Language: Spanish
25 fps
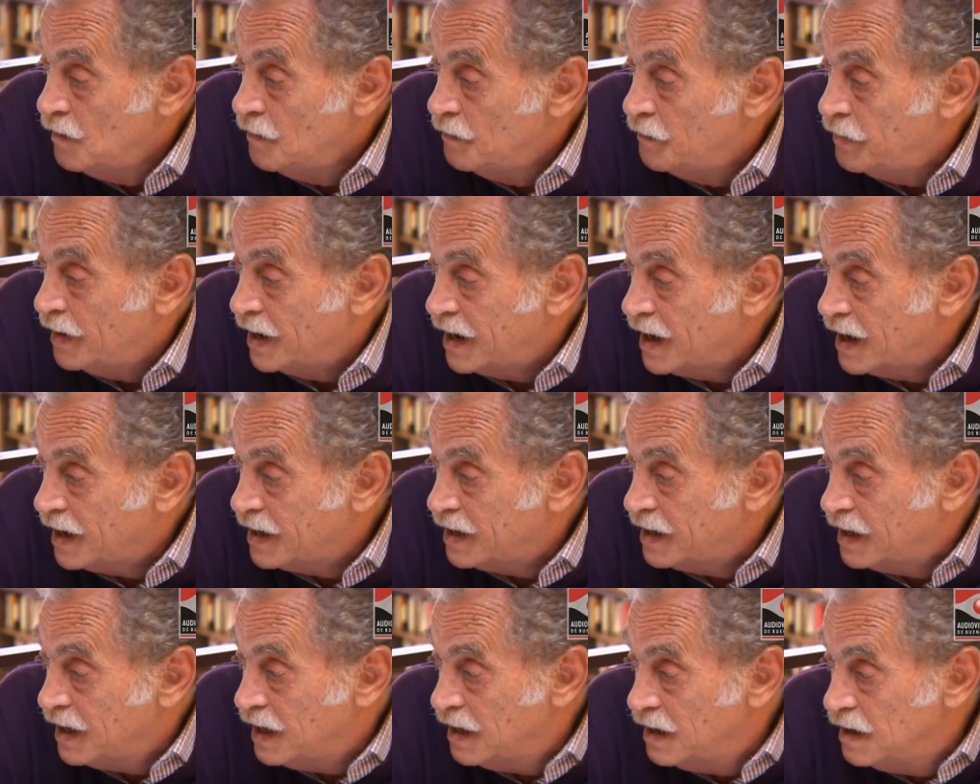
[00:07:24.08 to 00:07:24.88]
para
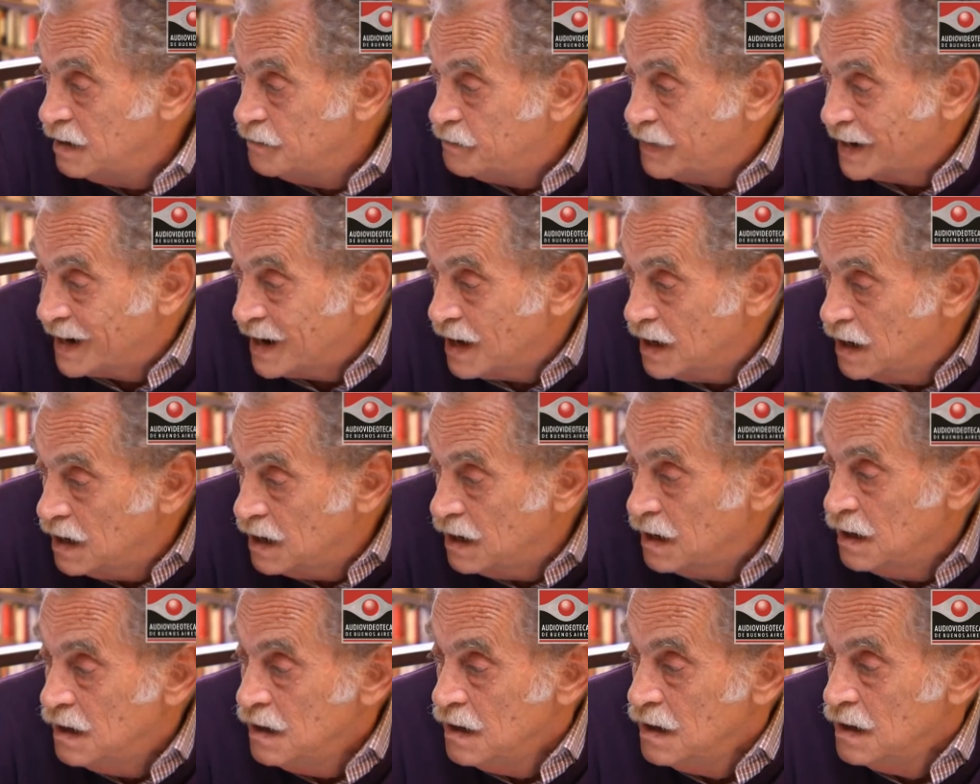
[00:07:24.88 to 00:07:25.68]
que,
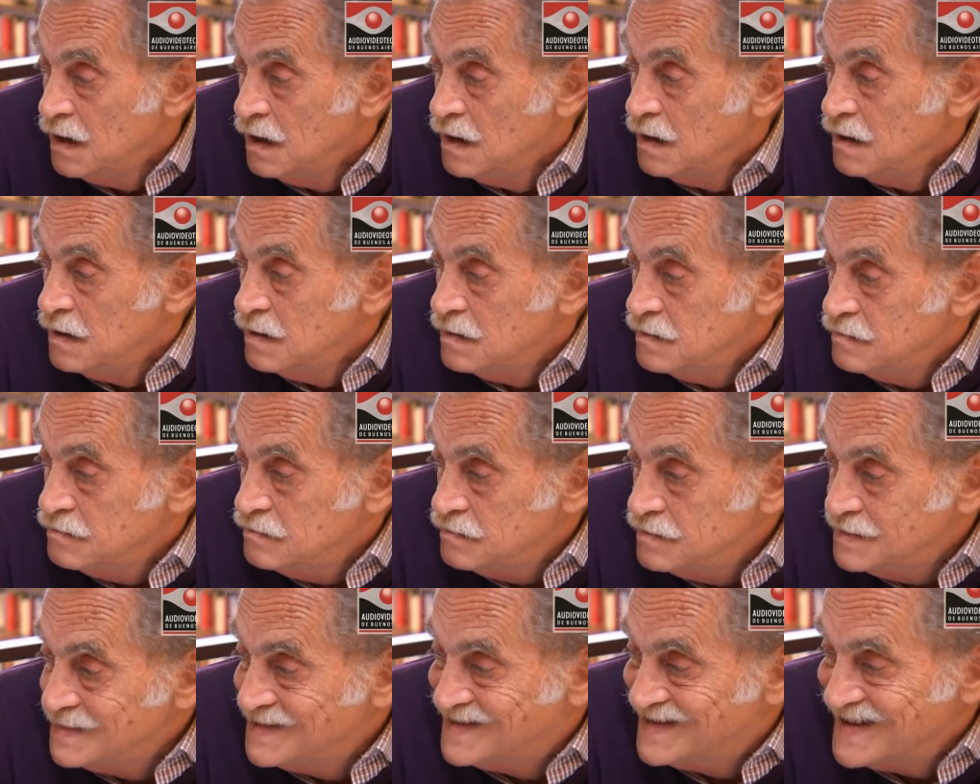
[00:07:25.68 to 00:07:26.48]
para
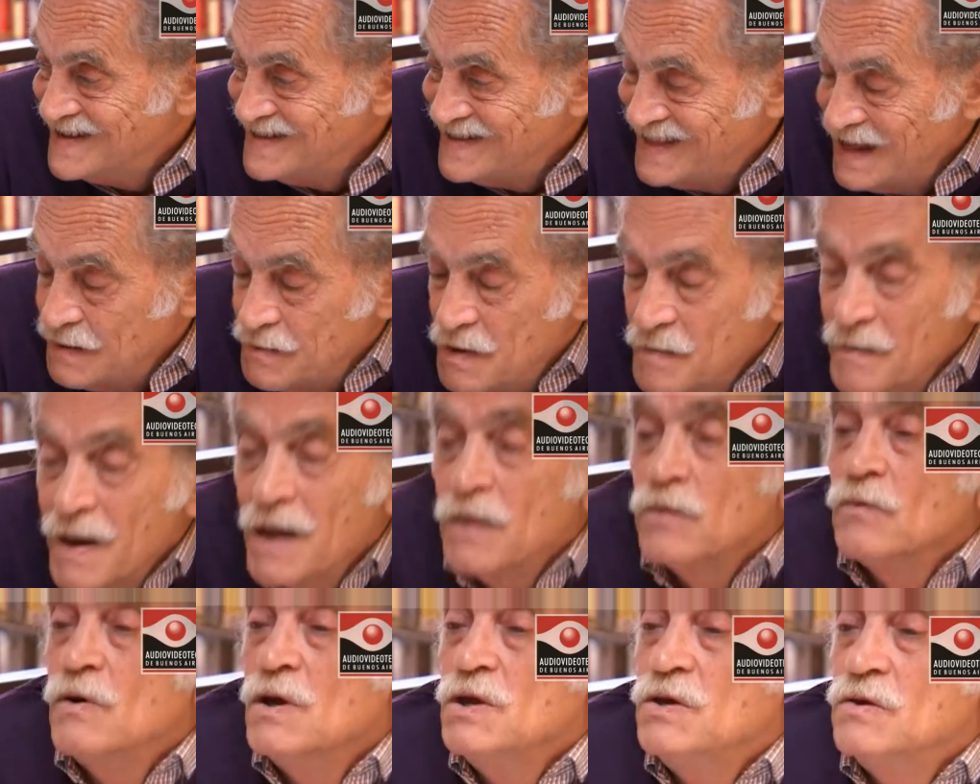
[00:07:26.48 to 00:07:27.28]
sentirme más
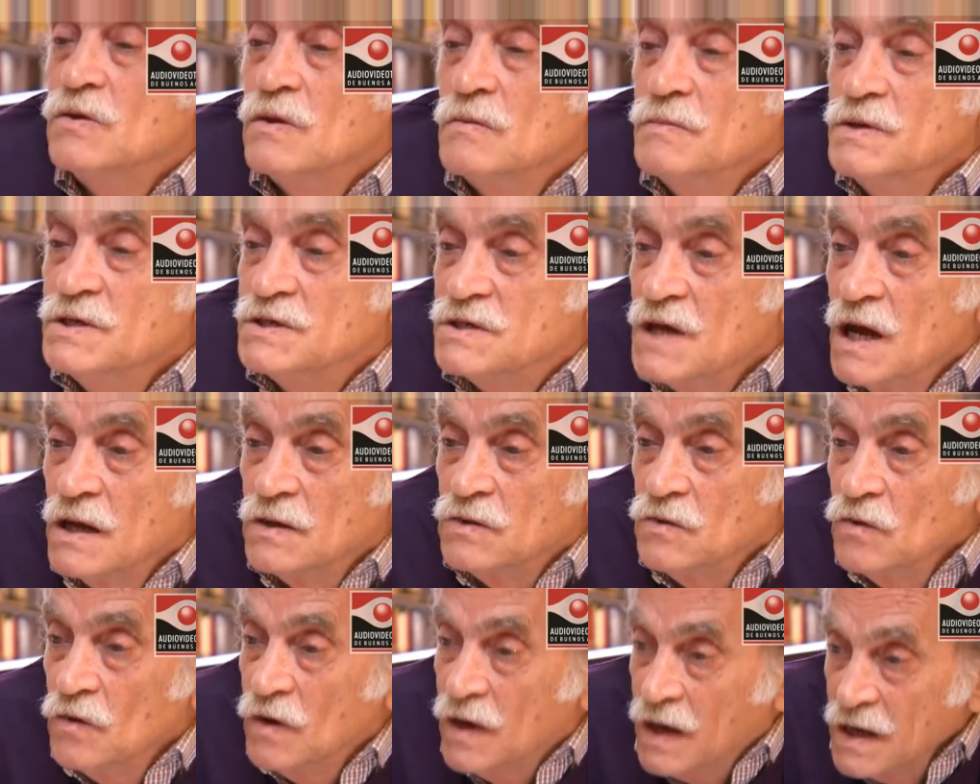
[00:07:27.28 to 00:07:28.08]
dueño de mis
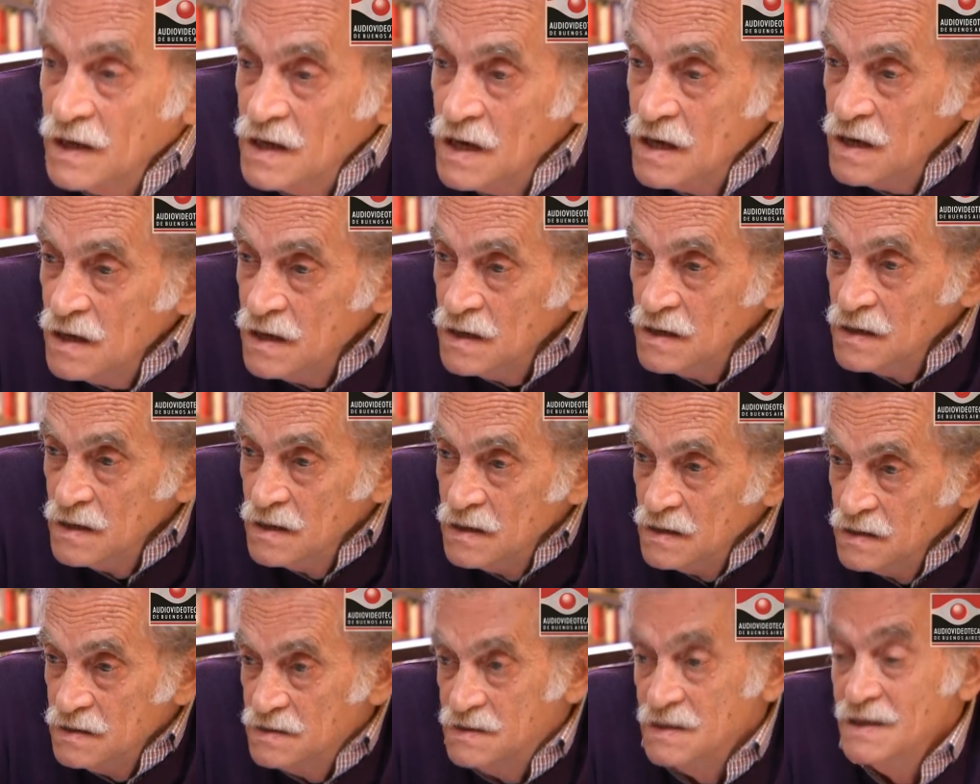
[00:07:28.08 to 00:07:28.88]
actos que
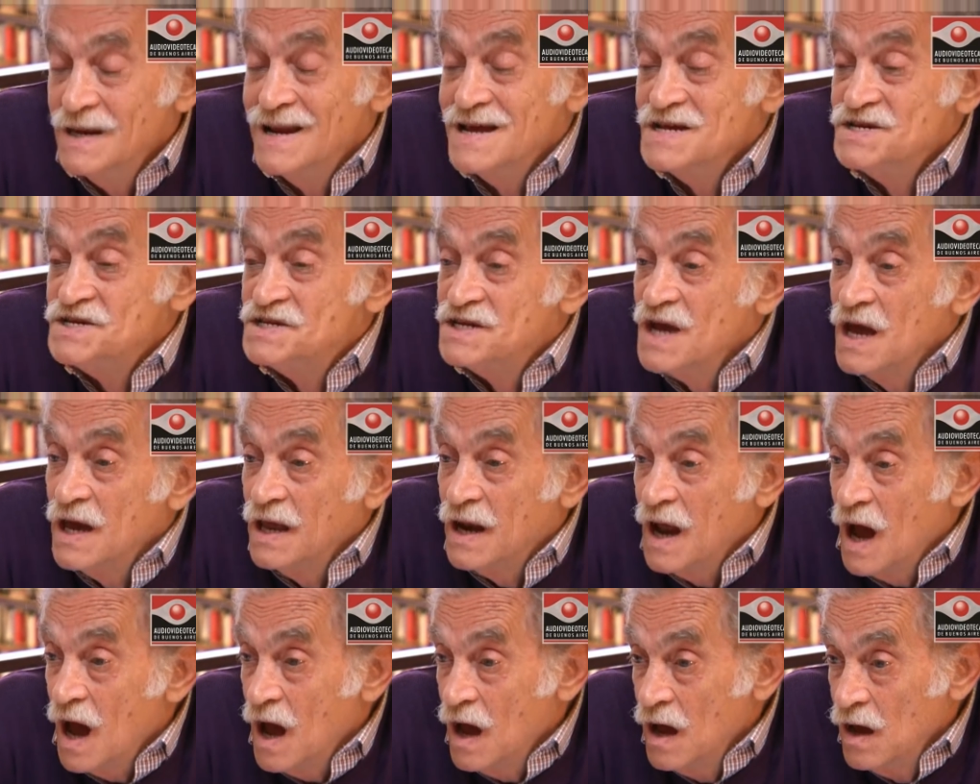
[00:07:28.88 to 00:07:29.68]
si
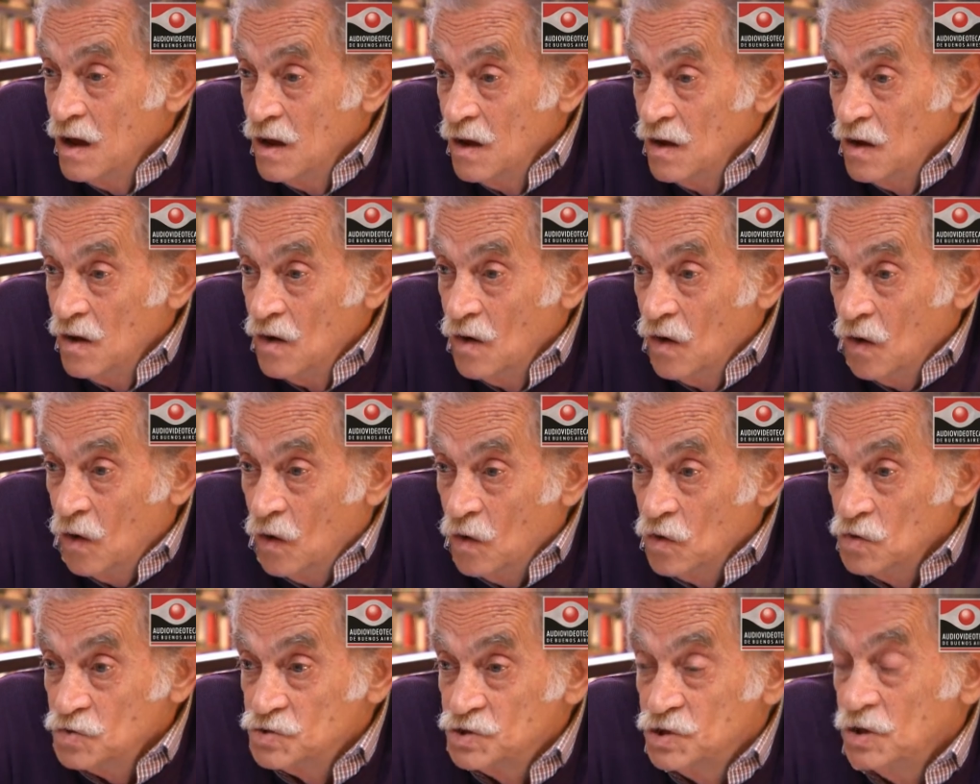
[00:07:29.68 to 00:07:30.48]
leyera
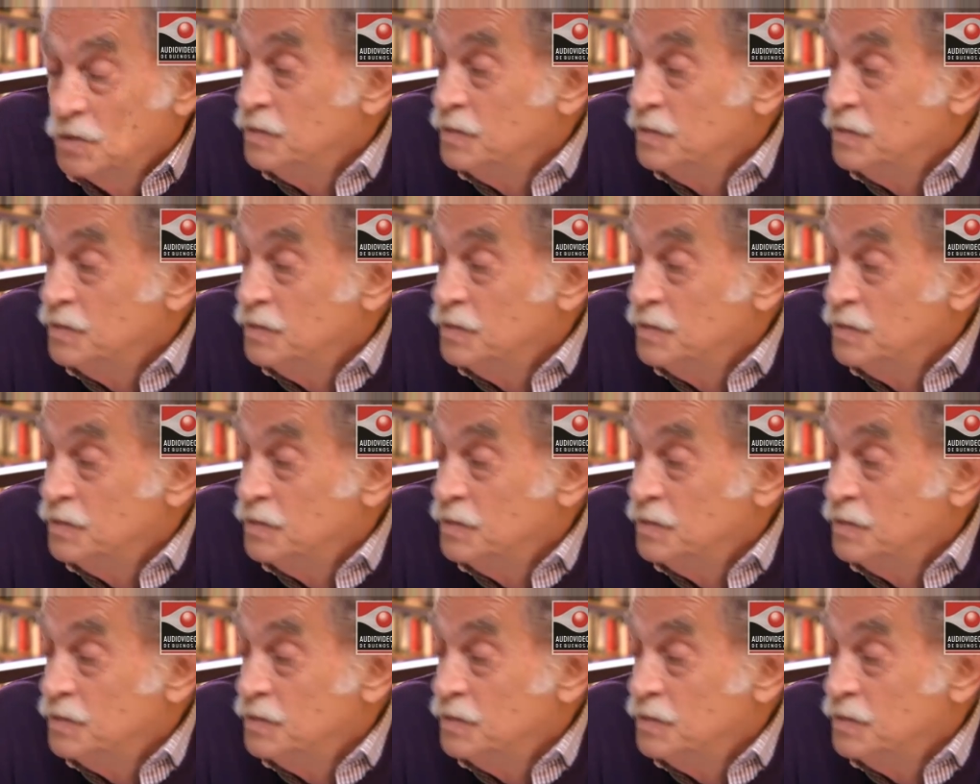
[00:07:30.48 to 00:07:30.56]
o si